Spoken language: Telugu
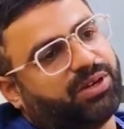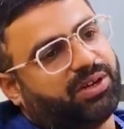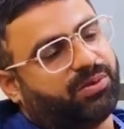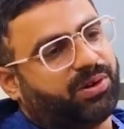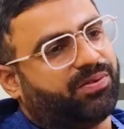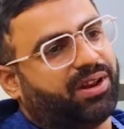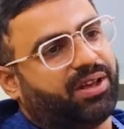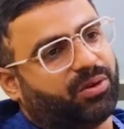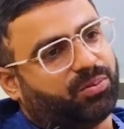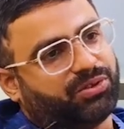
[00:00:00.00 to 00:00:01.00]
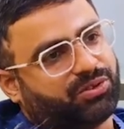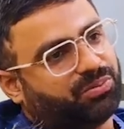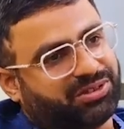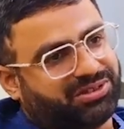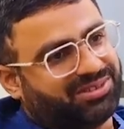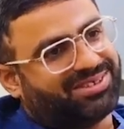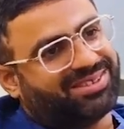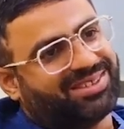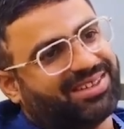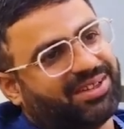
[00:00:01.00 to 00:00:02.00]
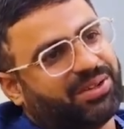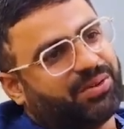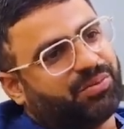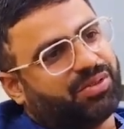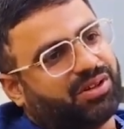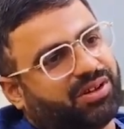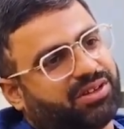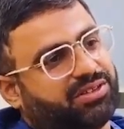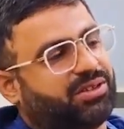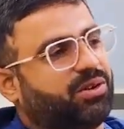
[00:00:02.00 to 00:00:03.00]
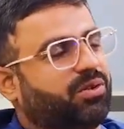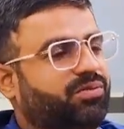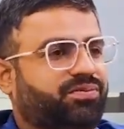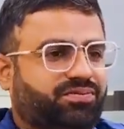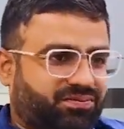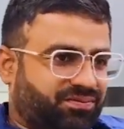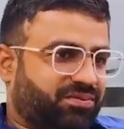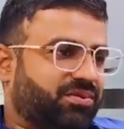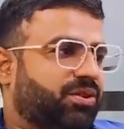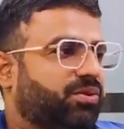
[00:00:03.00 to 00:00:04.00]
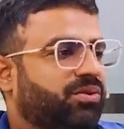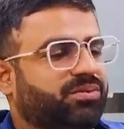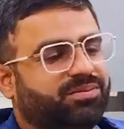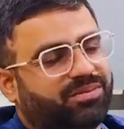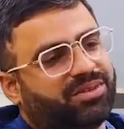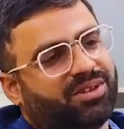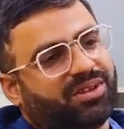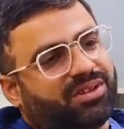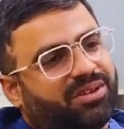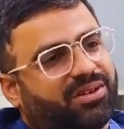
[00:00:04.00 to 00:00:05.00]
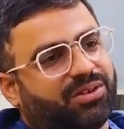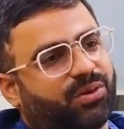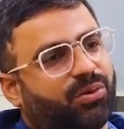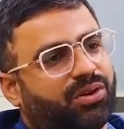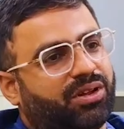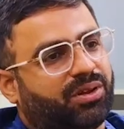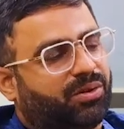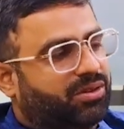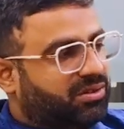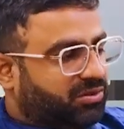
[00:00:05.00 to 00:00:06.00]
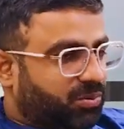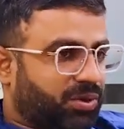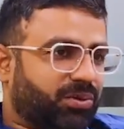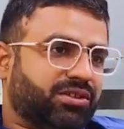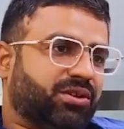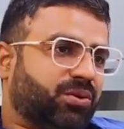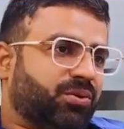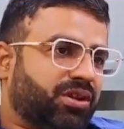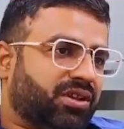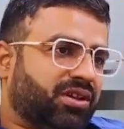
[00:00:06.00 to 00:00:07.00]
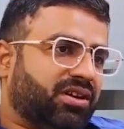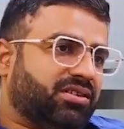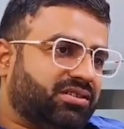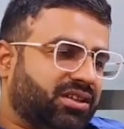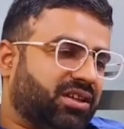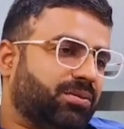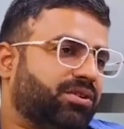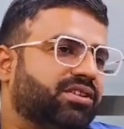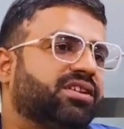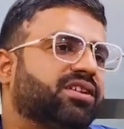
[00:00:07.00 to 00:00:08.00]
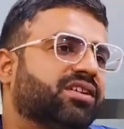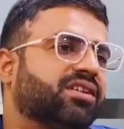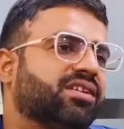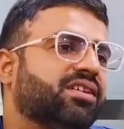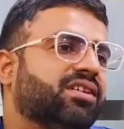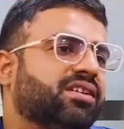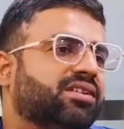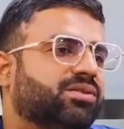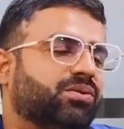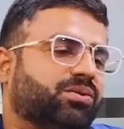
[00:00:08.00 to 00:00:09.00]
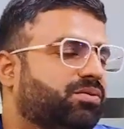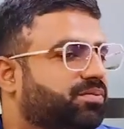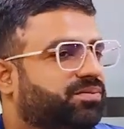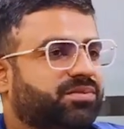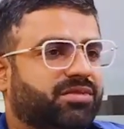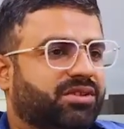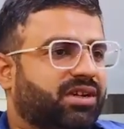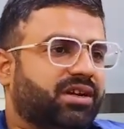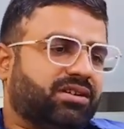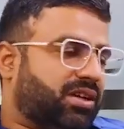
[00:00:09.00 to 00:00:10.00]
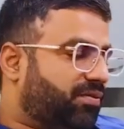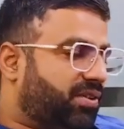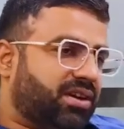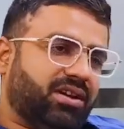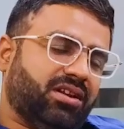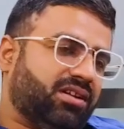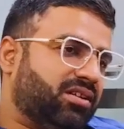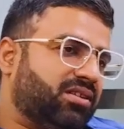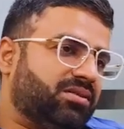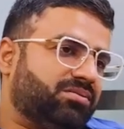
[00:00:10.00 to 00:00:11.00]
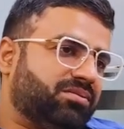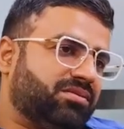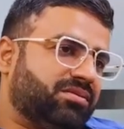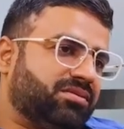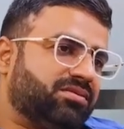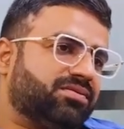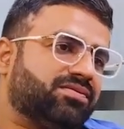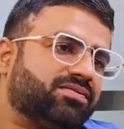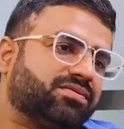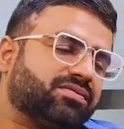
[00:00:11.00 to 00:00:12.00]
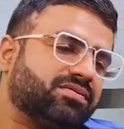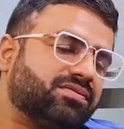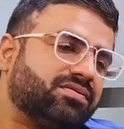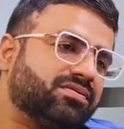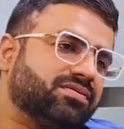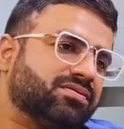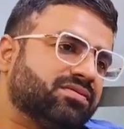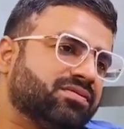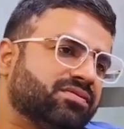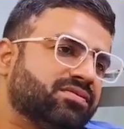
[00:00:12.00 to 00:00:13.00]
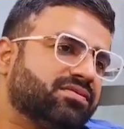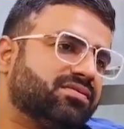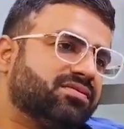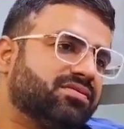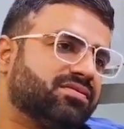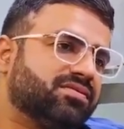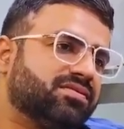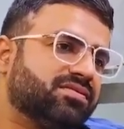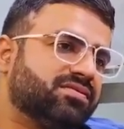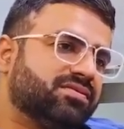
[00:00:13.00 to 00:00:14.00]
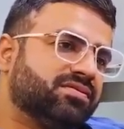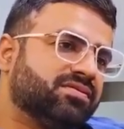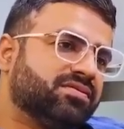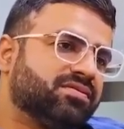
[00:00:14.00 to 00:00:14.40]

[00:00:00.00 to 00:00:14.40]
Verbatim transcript: అంతవరకు వెళ్ళనివ్వండి ప్రతిదీ మేము ఇక్కడ యాప్లో చూసుకుంటాము ఎటువంటి ప్రాబ్లం ఉన్నా సరే మాకు యాప్లో చూపిస్తుంది వెంటనే డ్రైవర్ని మేము అలర్ట్ చేస్తాము డ్రైవర్ వెళ్ళి ఆ రిపేర్ చేయించుకుంటాడు సో ఈ ఈ యాప్ అనేది మీ వర్క్ని సింప్లిఫై చేసింది